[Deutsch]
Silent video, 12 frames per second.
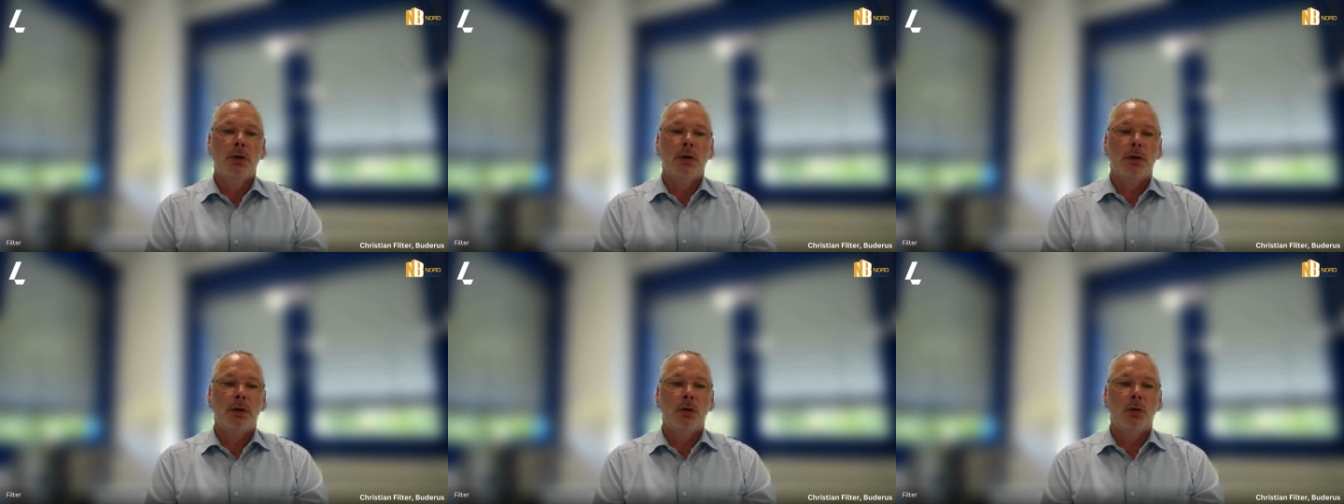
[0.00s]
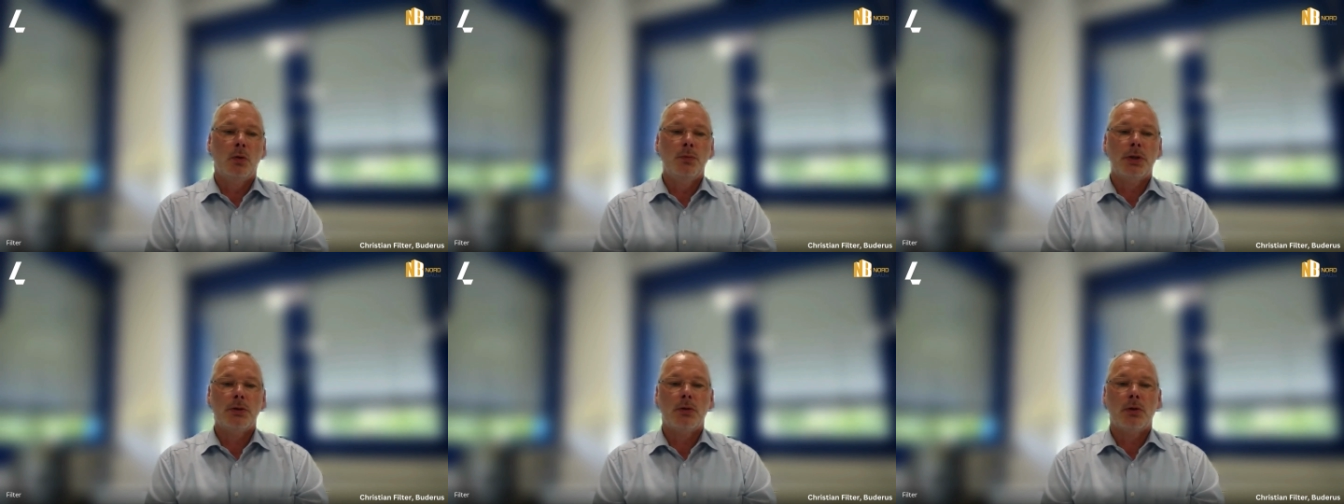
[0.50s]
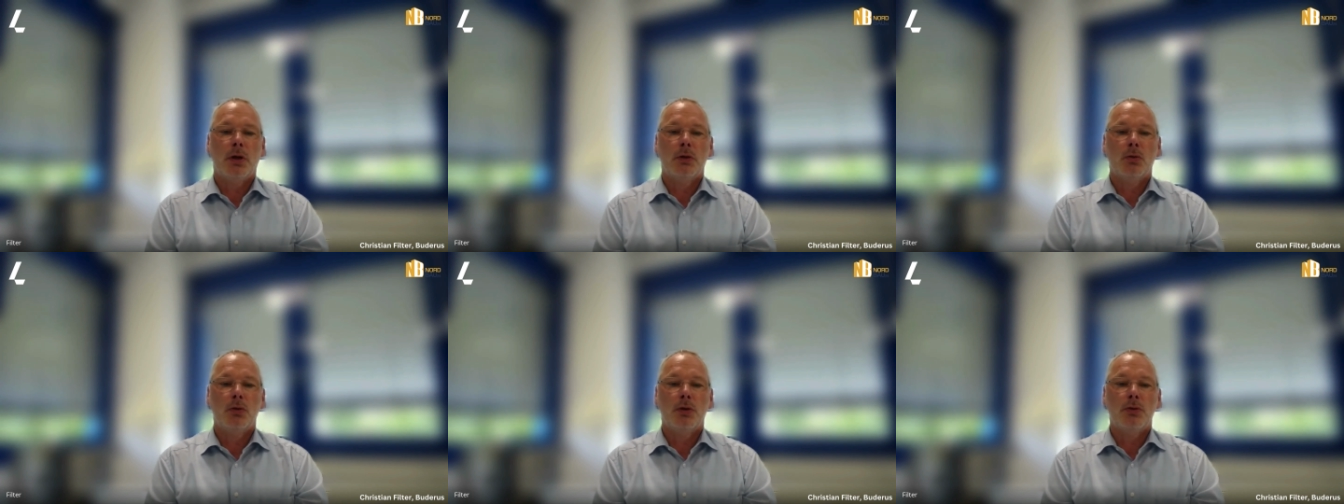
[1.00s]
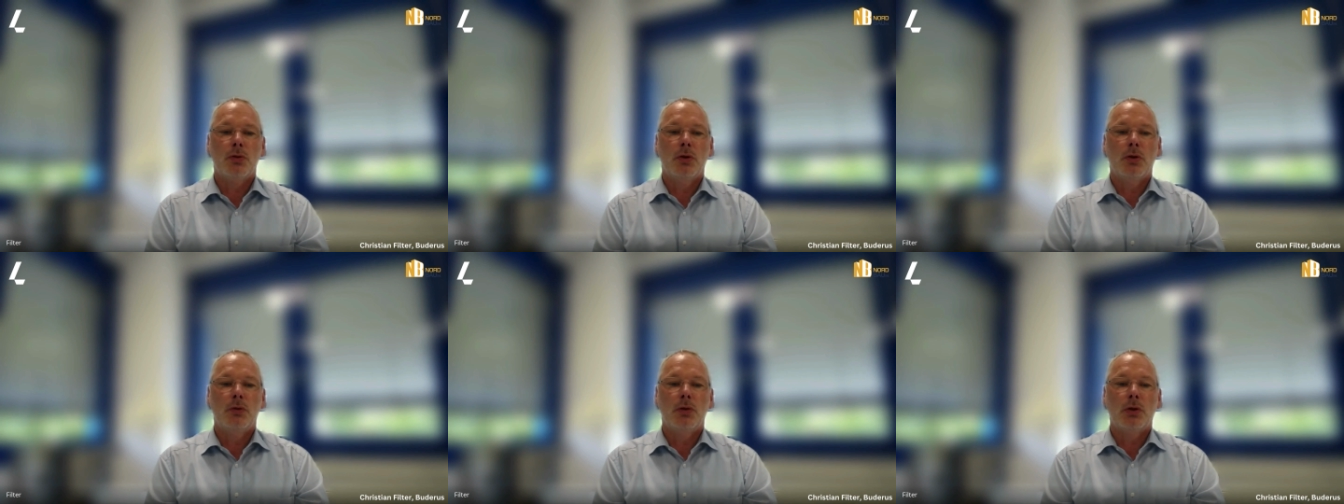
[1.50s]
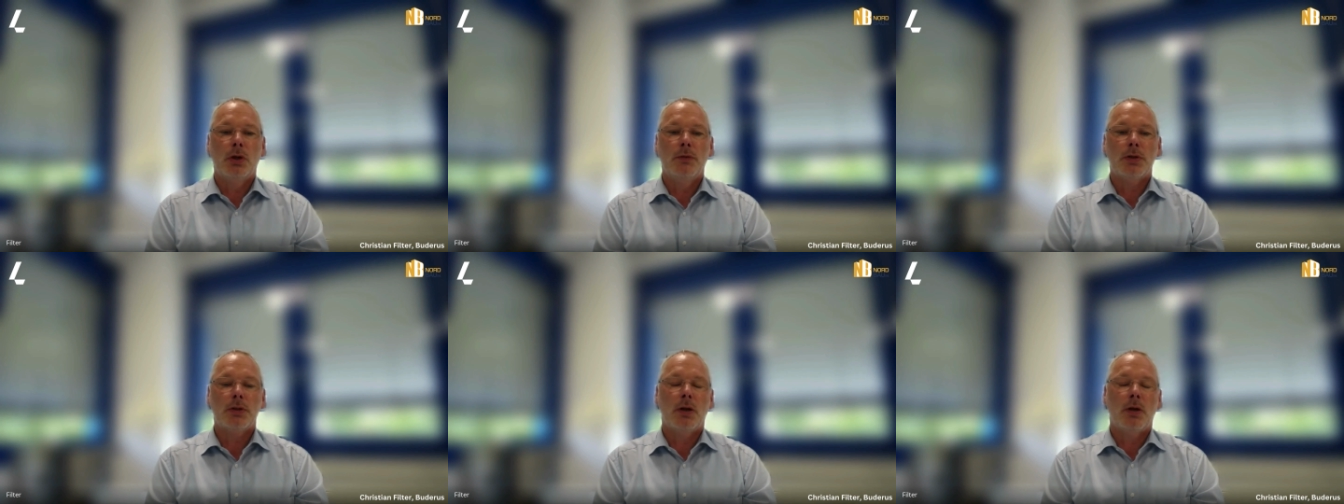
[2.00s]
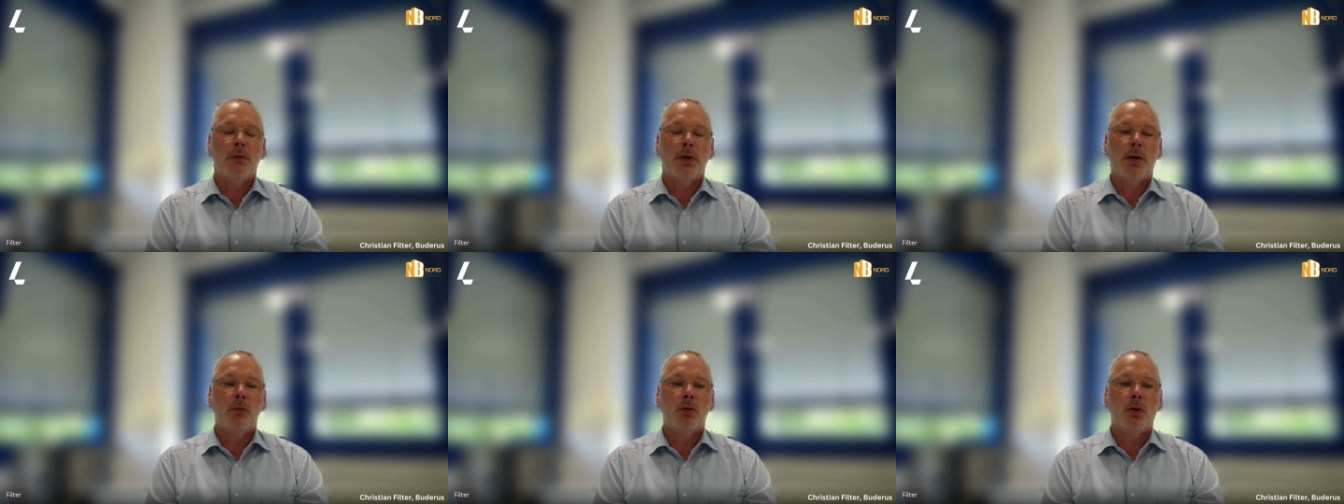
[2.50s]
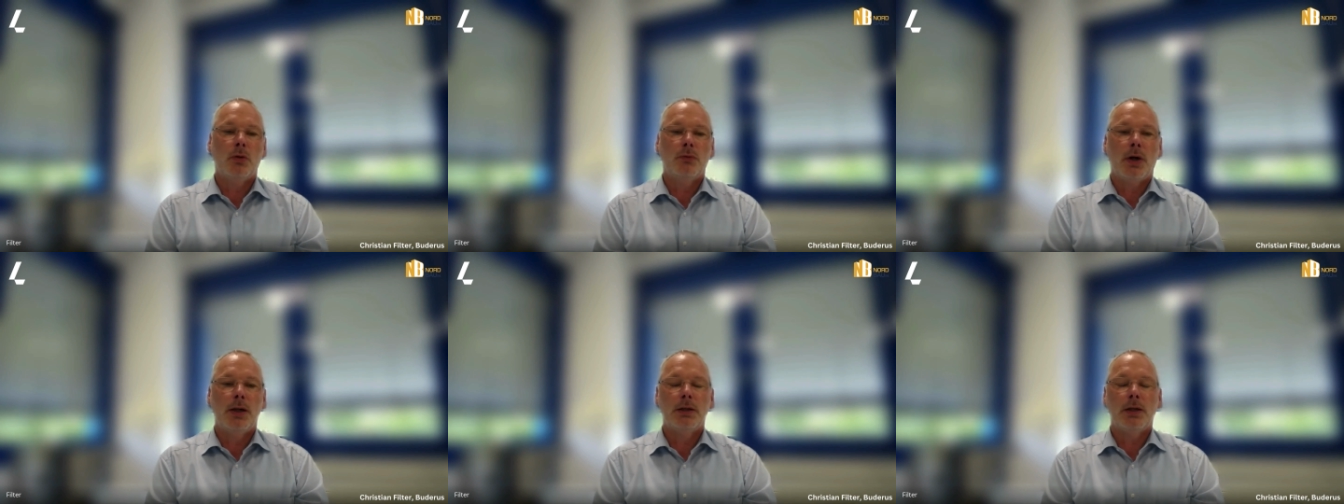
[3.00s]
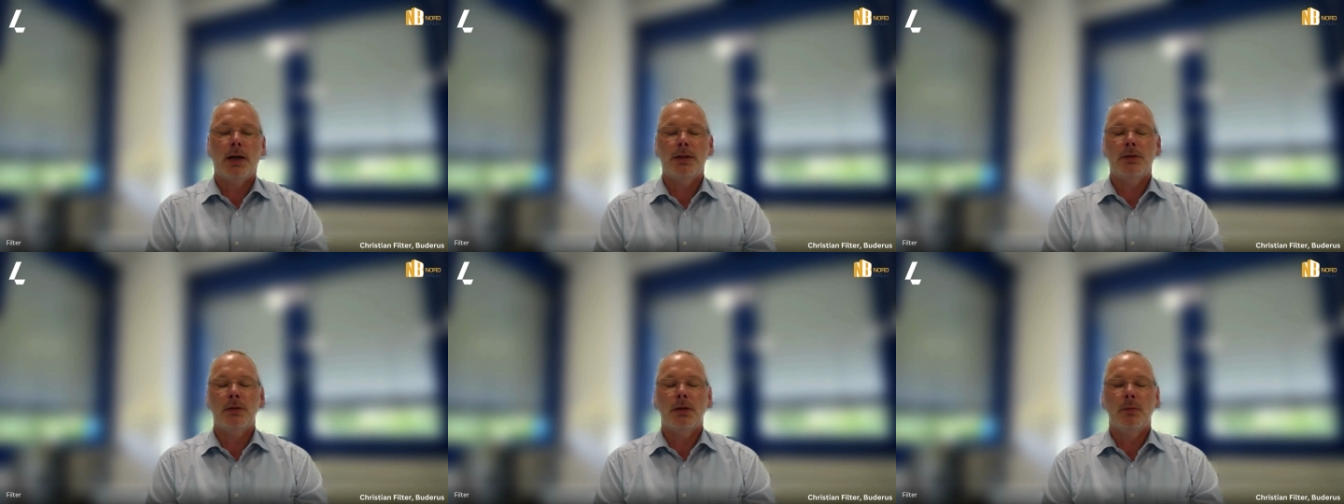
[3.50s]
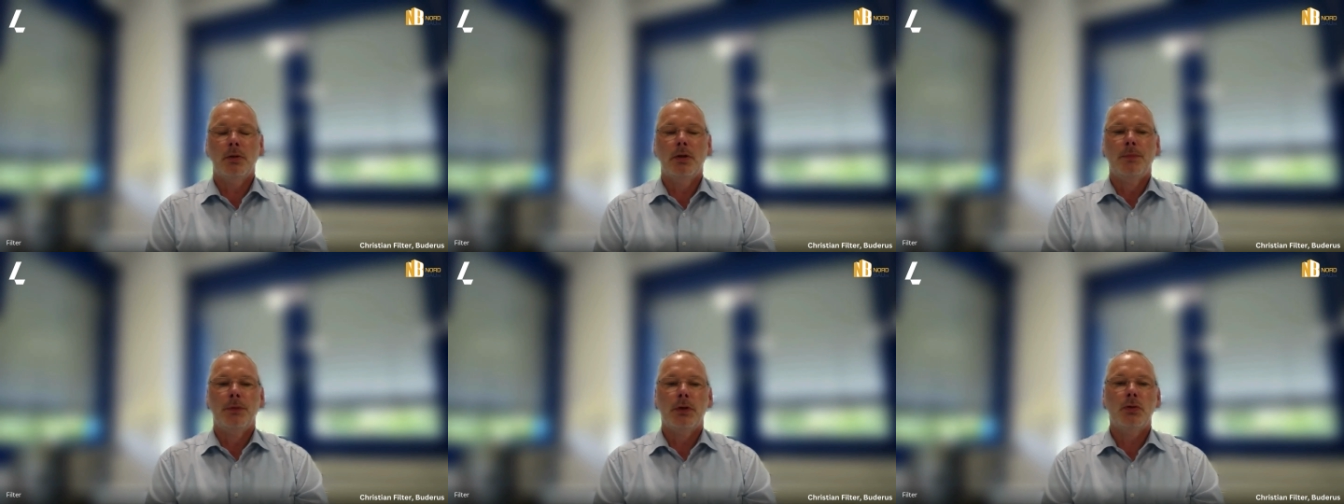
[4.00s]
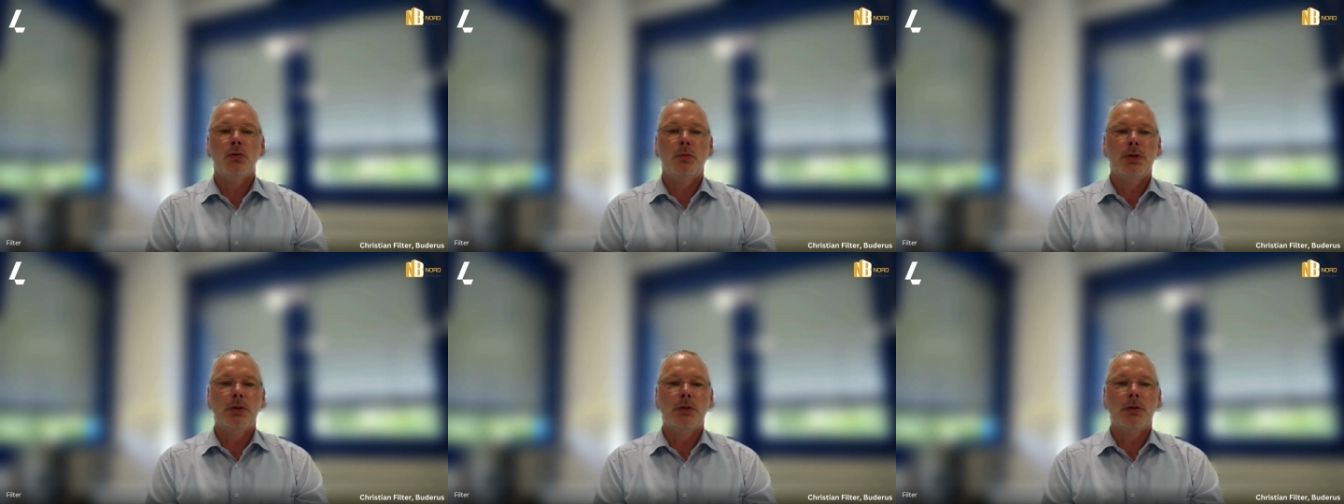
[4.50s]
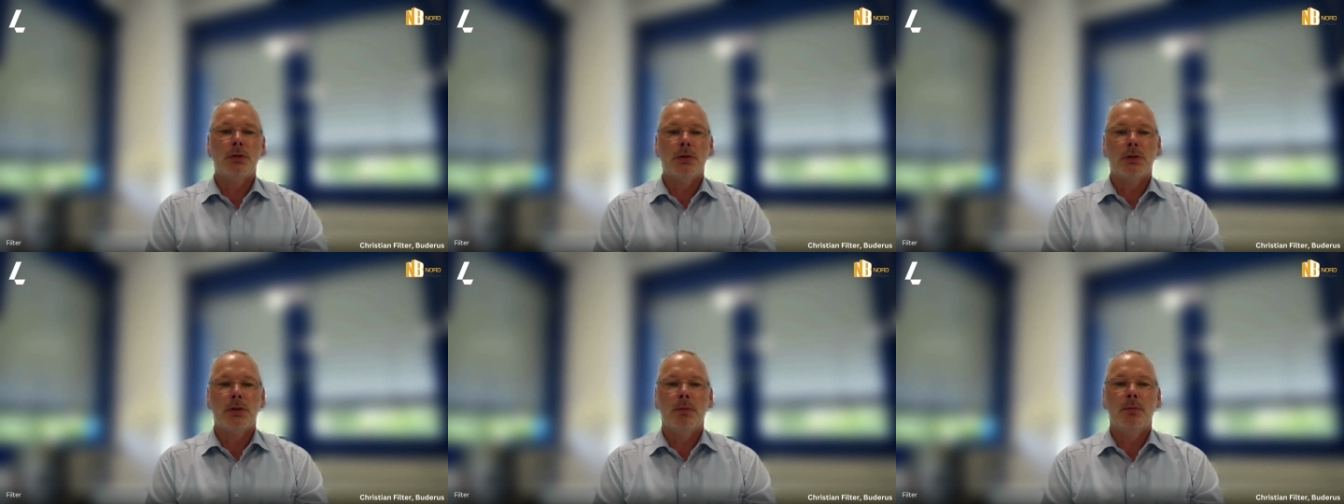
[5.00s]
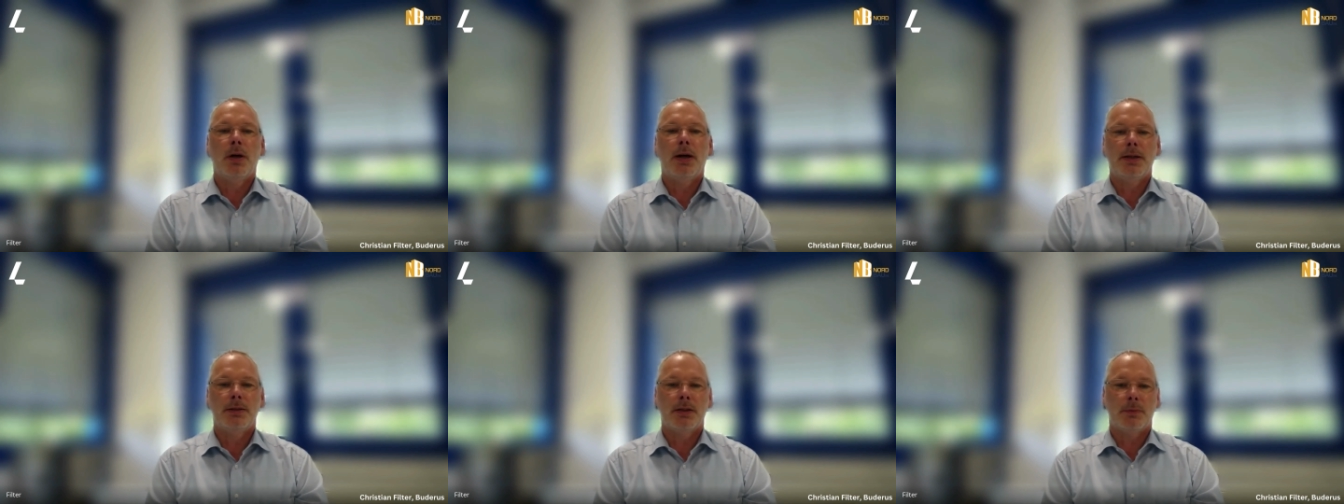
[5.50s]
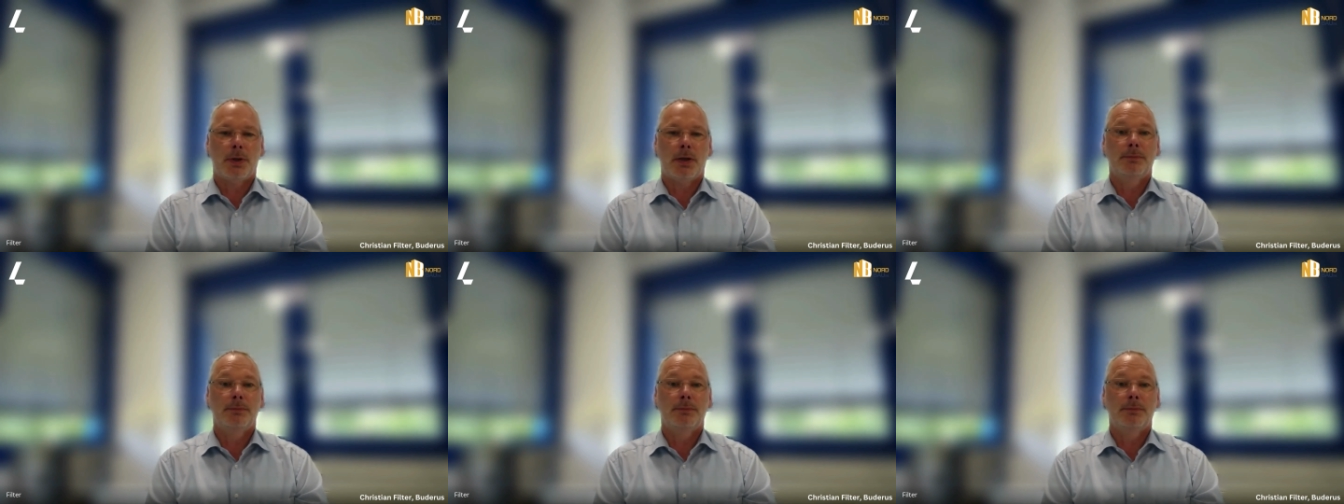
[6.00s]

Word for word: äh, umsetzen kann und letztendlich für die Trinkwassererwärmung, auch für alte Heizsysteme, ist somit dieses System einsetzbar.